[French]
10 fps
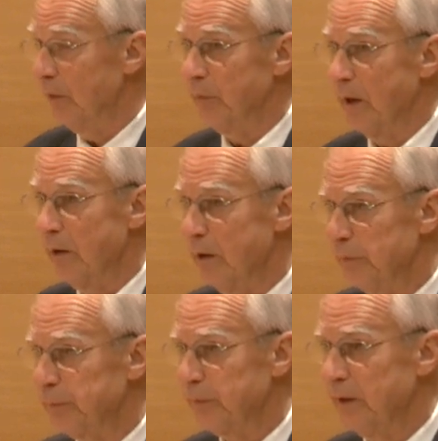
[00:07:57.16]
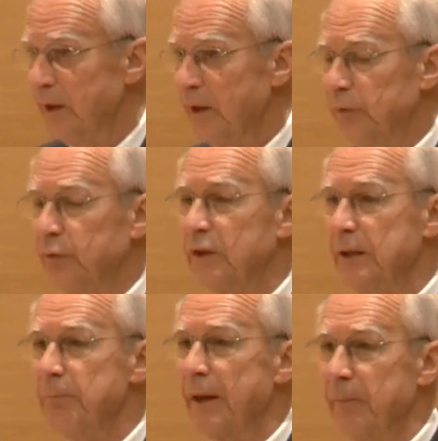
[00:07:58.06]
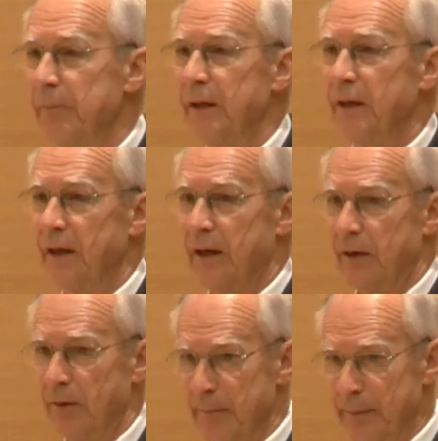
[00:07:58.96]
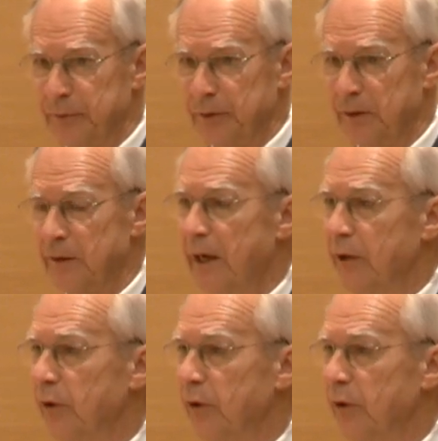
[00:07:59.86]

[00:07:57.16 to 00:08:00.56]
en voix off, ce qui permet en même temps à